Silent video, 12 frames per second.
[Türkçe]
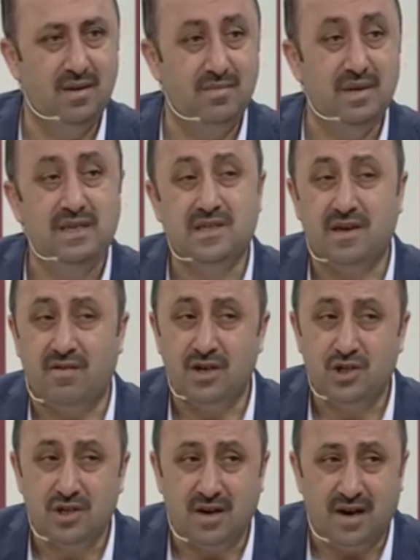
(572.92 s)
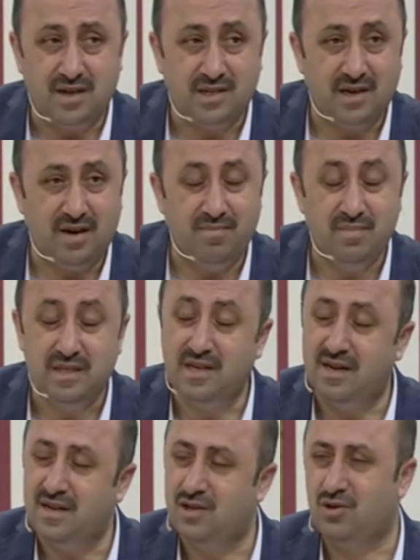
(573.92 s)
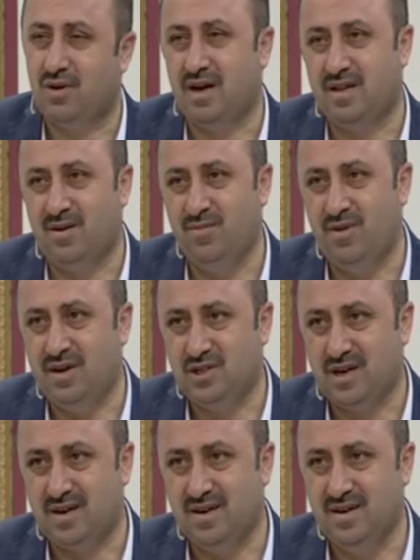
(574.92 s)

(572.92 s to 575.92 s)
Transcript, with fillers: Bir savaş çıkarsa bizden de çok adam ölecek.